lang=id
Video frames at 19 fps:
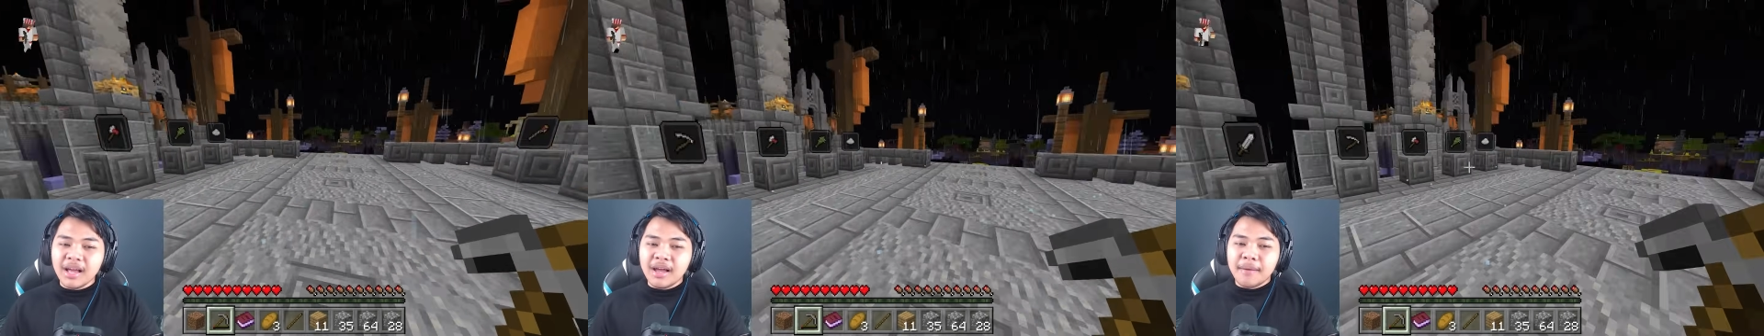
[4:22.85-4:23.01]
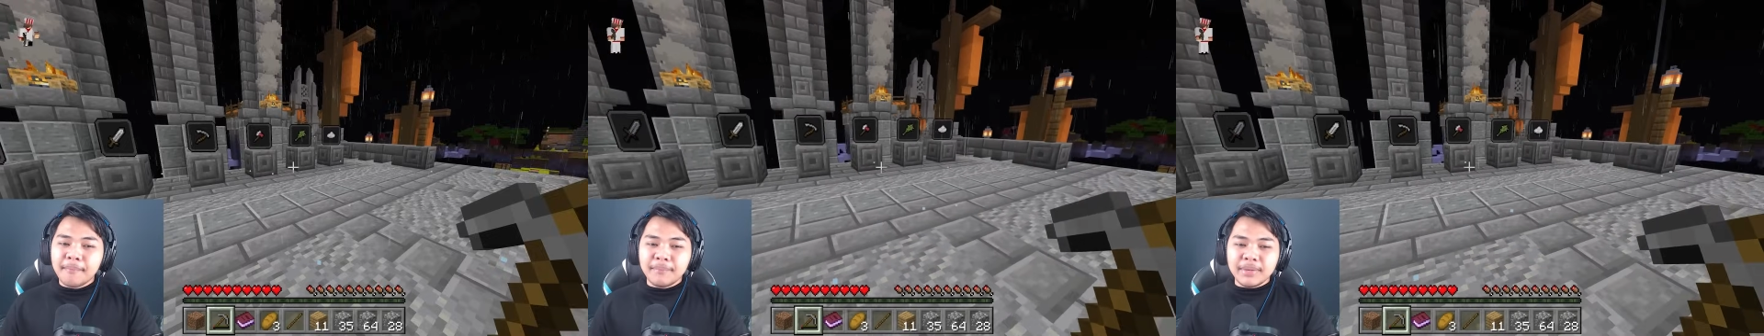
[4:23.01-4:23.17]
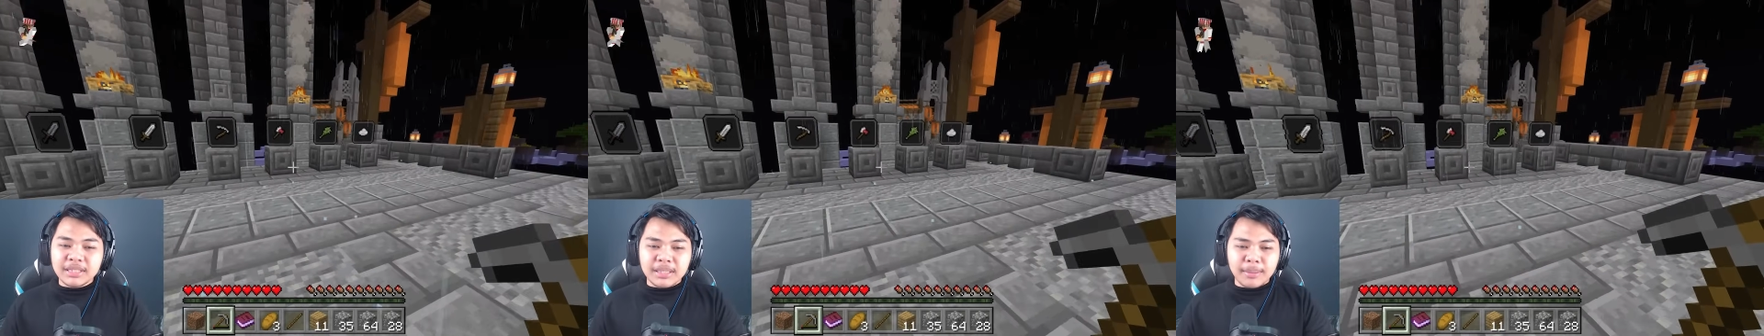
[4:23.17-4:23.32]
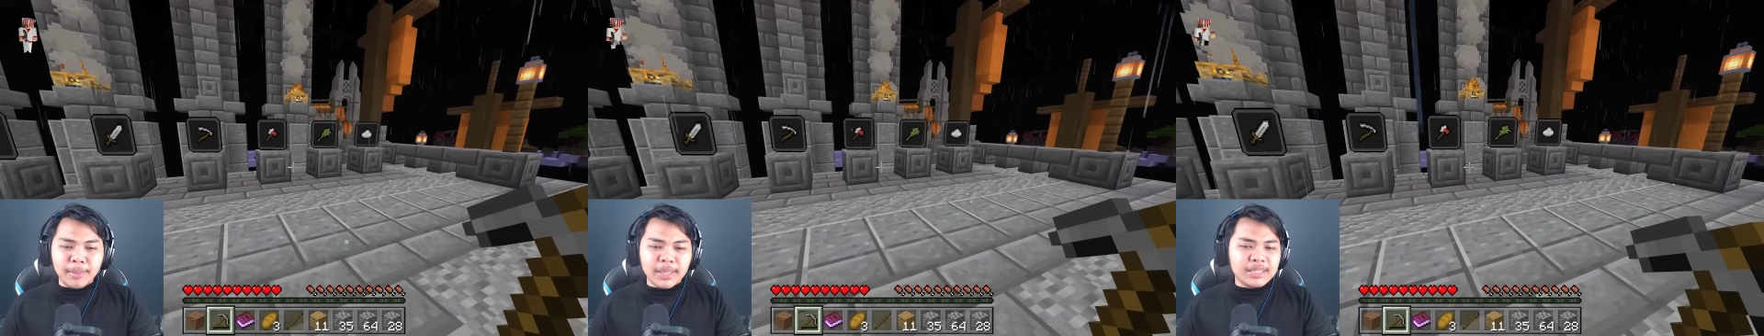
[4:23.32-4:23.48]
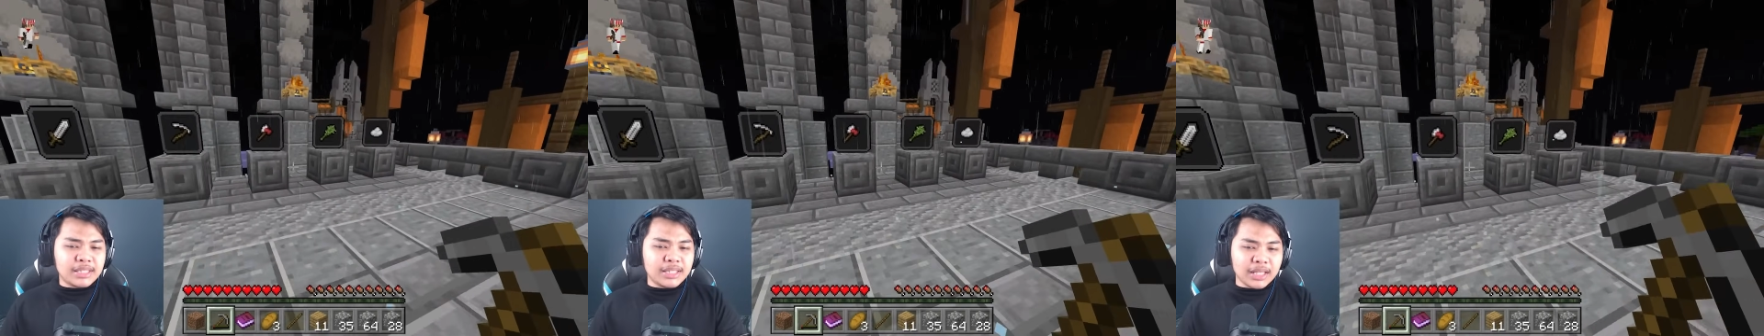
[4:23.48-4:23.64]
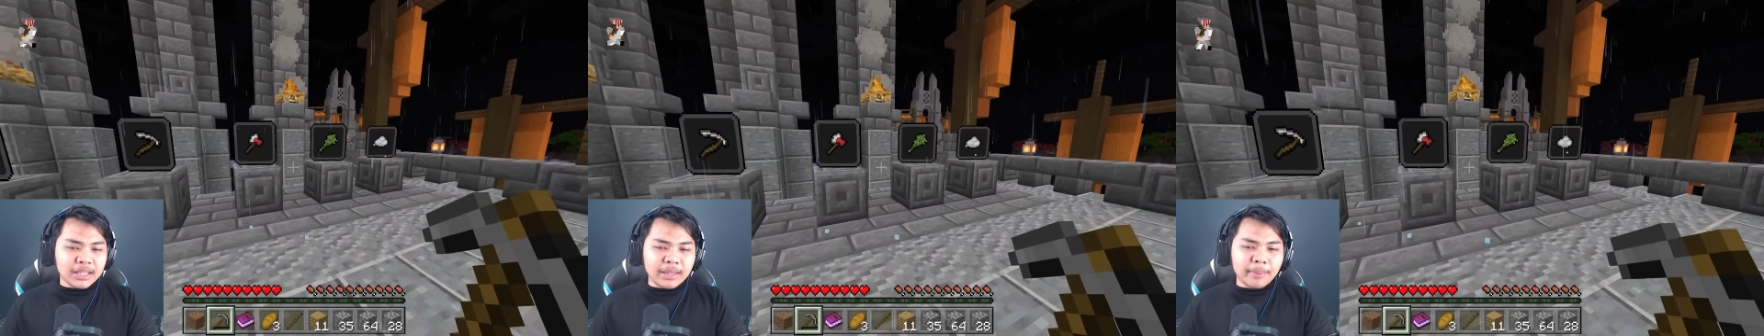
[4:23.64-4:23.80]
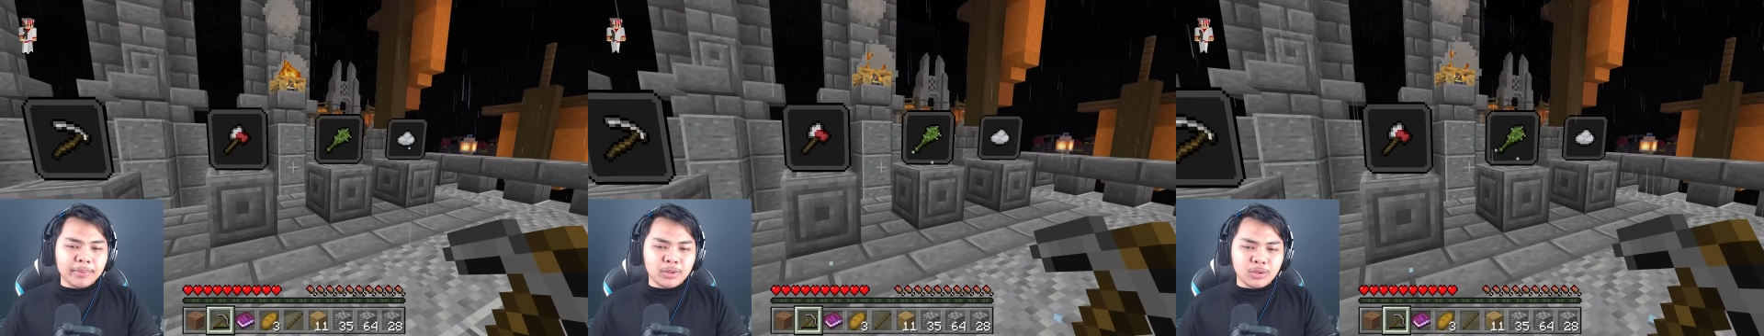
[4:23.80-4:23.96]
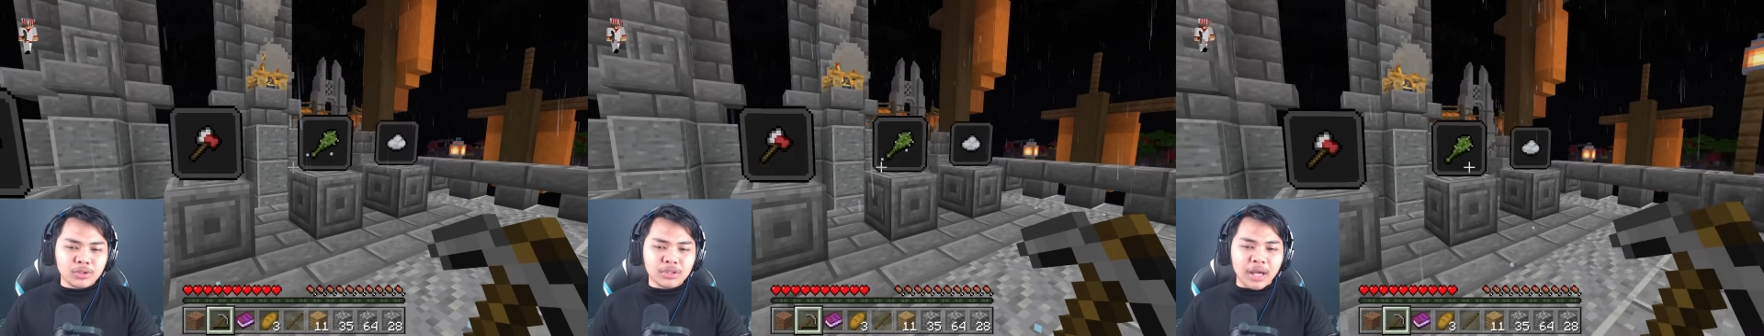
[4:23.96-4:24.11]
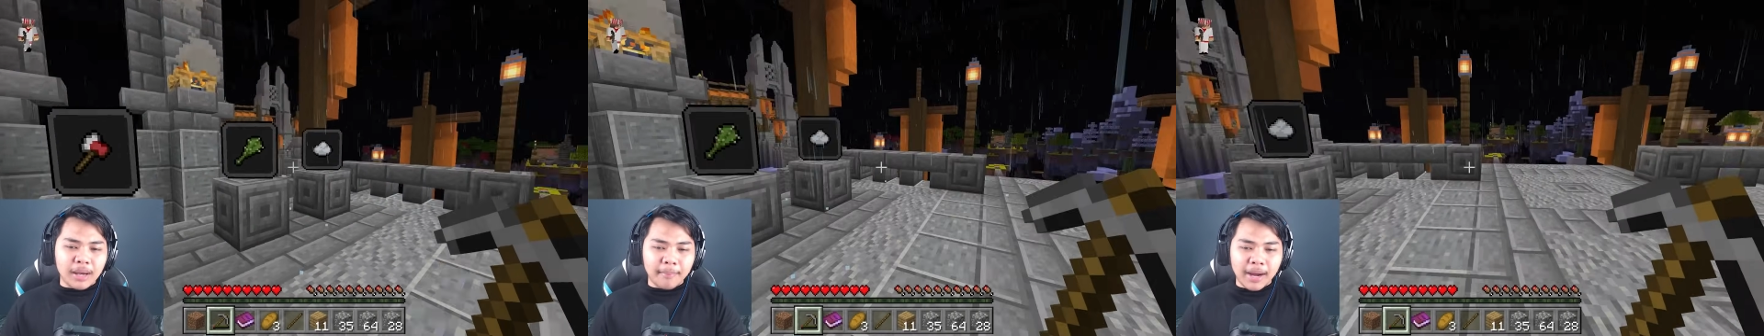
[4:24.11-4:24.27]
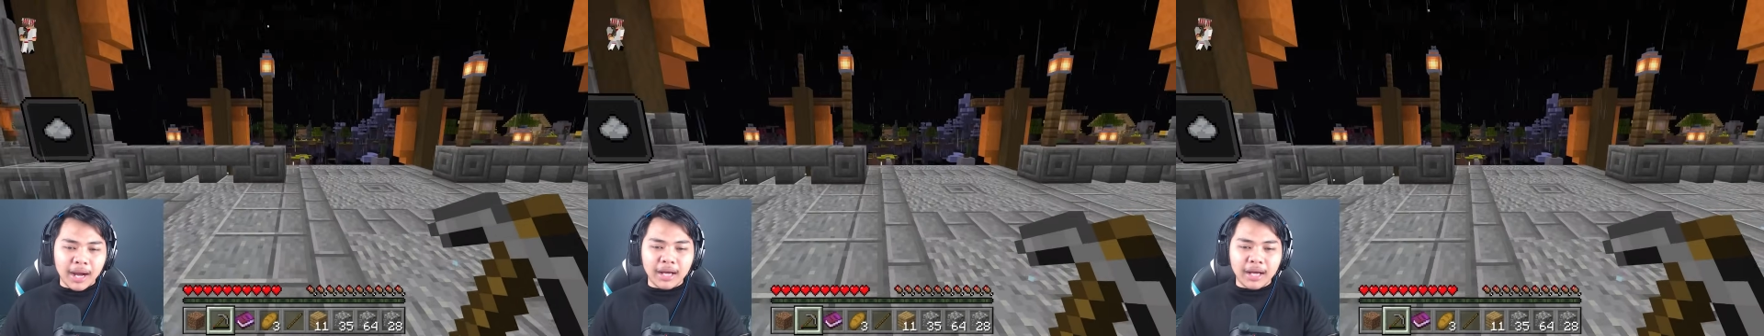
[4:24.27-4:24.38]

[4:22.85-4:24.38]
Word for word: Misi-misinya tapi susah banget.